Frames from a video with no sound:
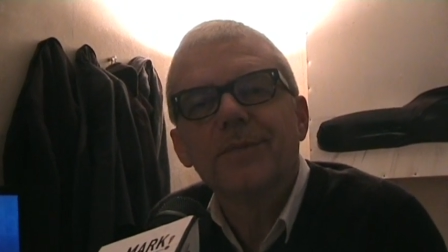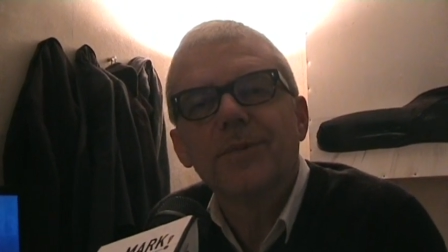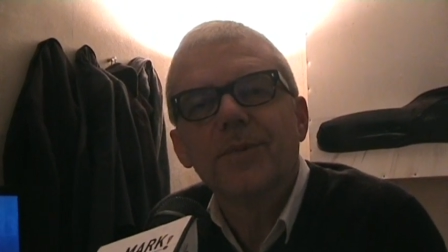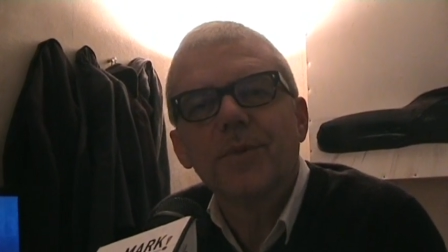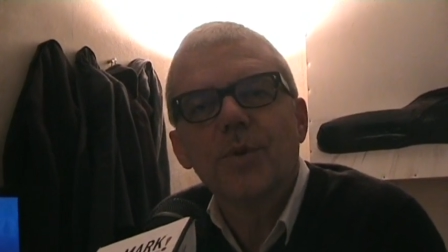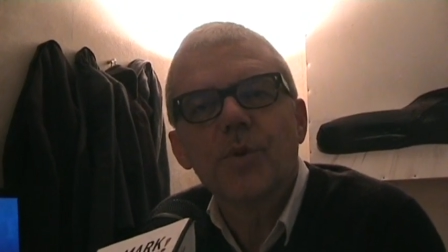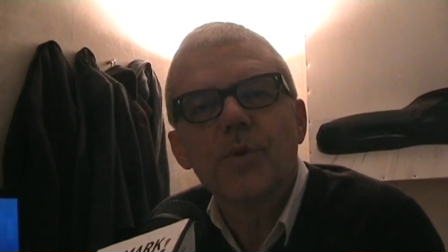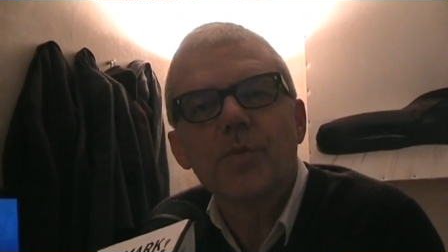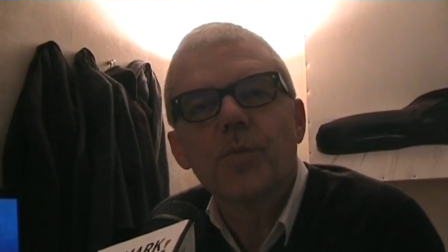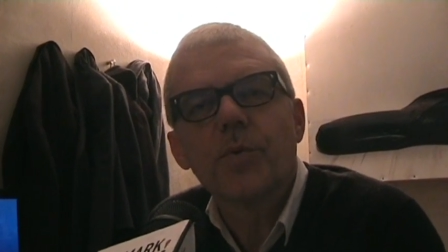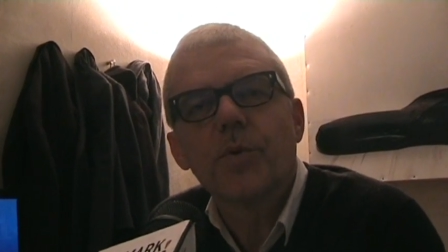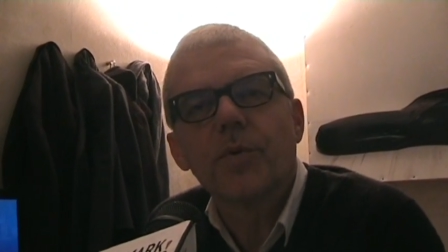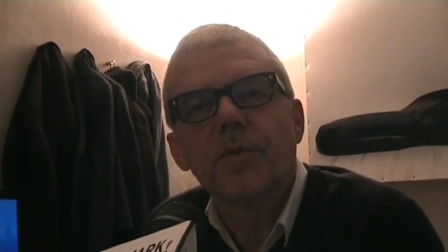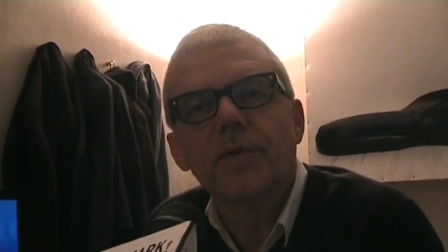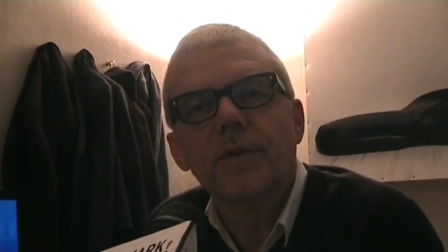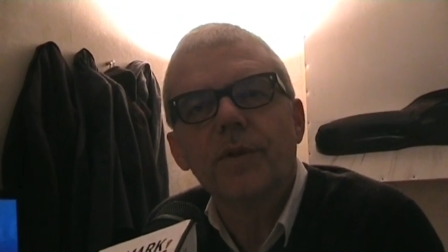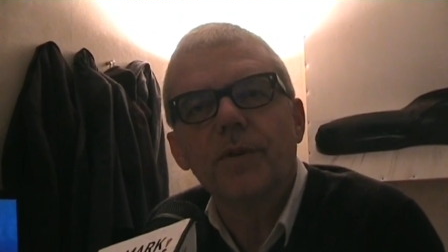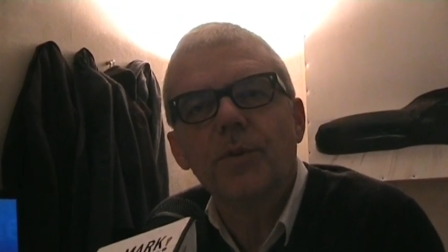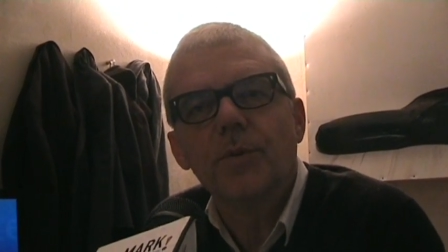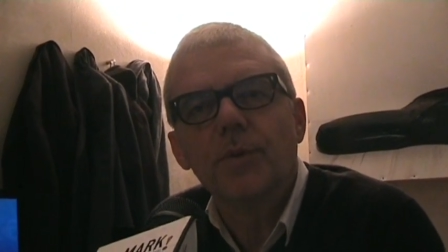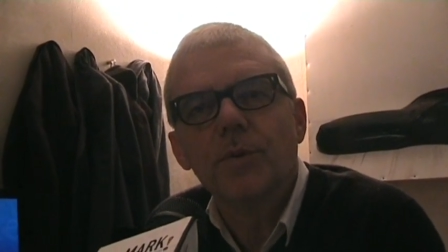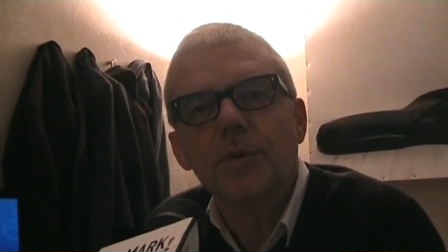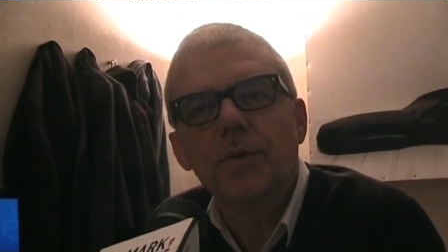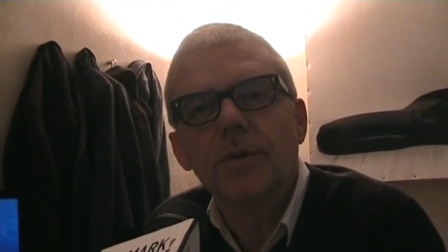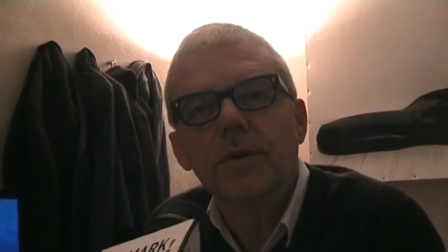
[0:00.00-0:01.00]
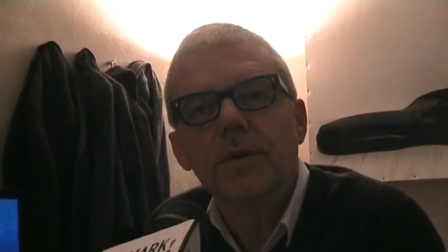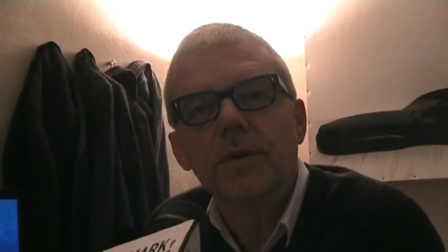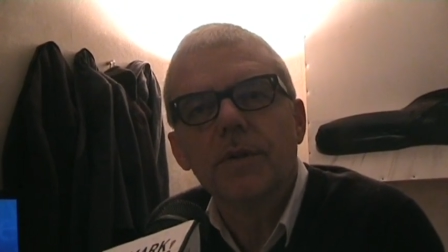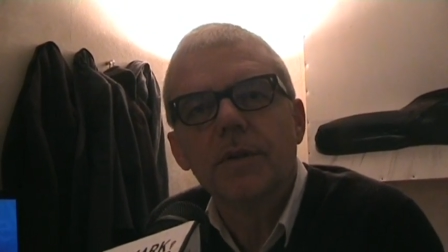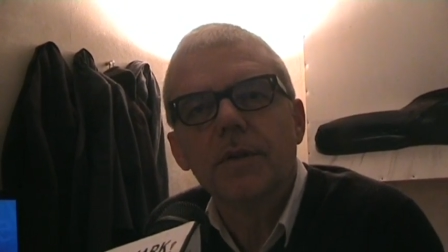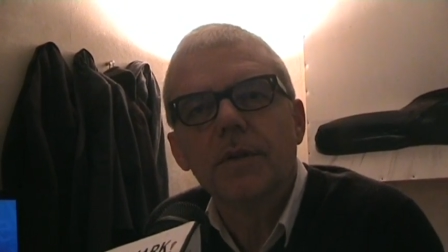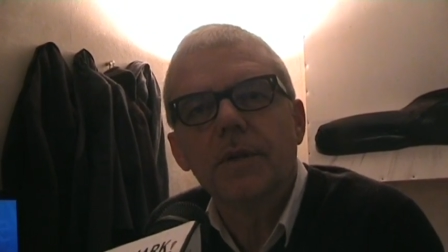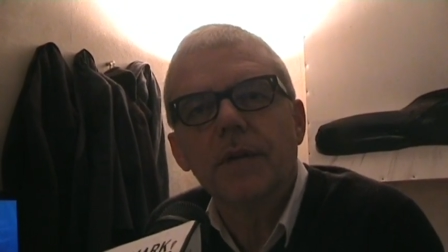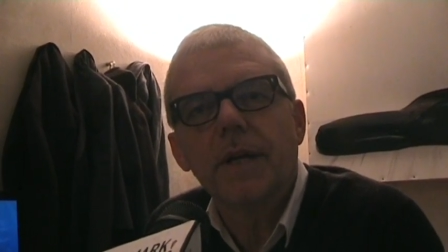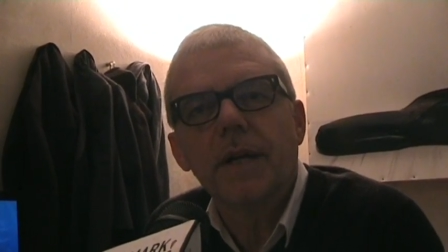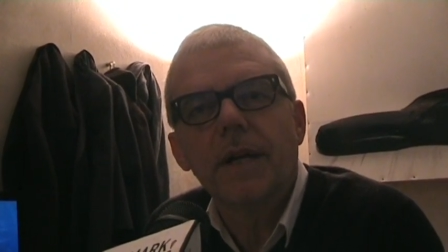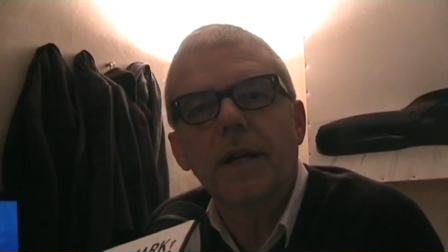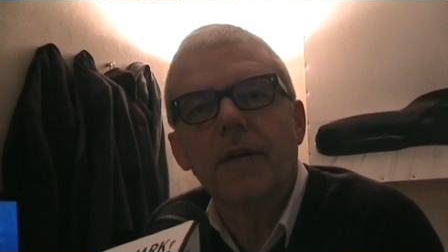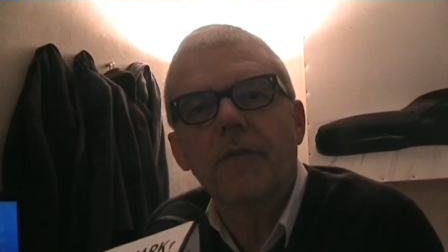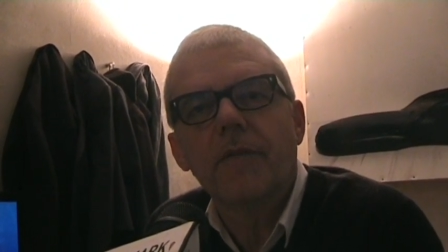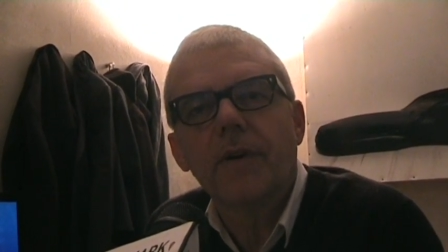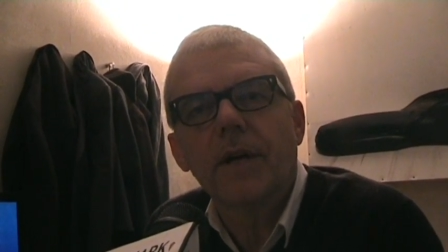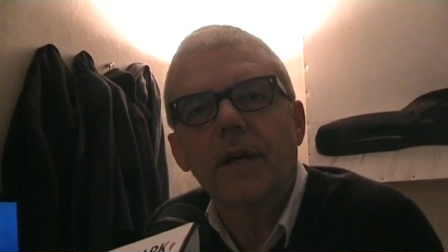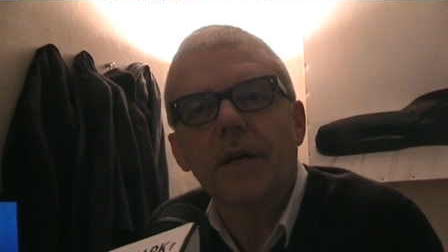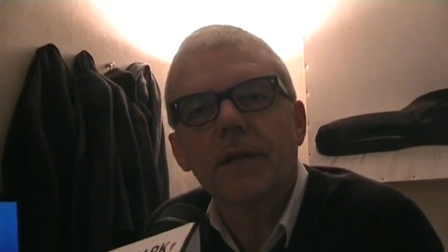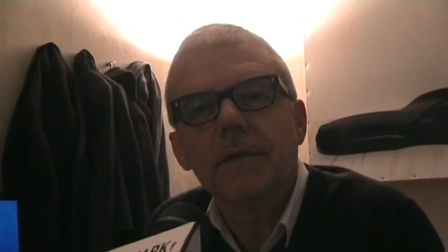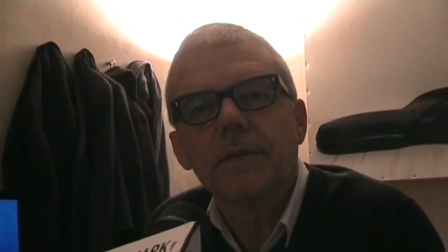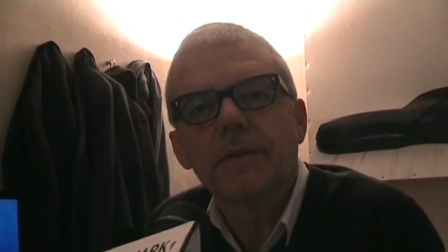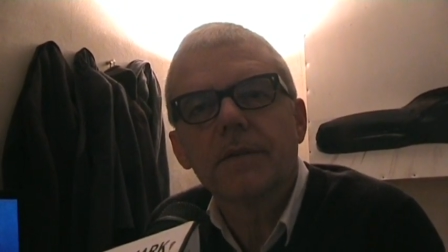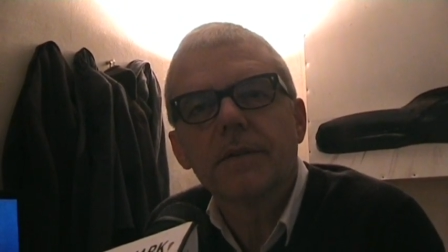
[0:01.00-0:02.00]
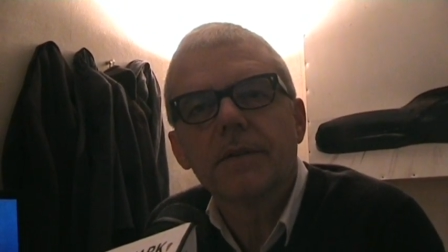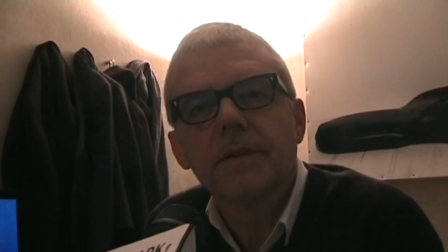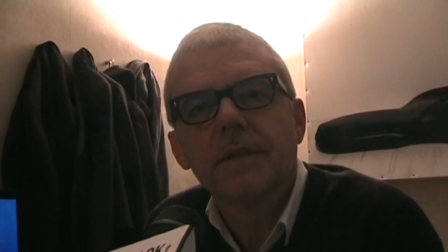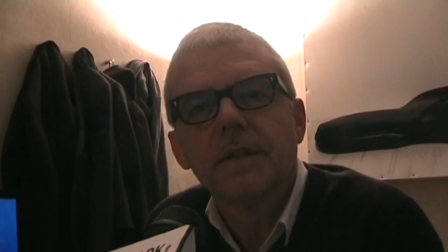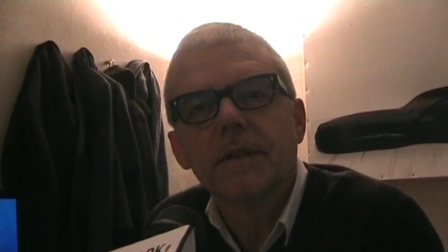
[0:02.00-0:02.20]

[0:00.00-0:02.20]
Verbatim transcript: uno sprovveduto e la fa.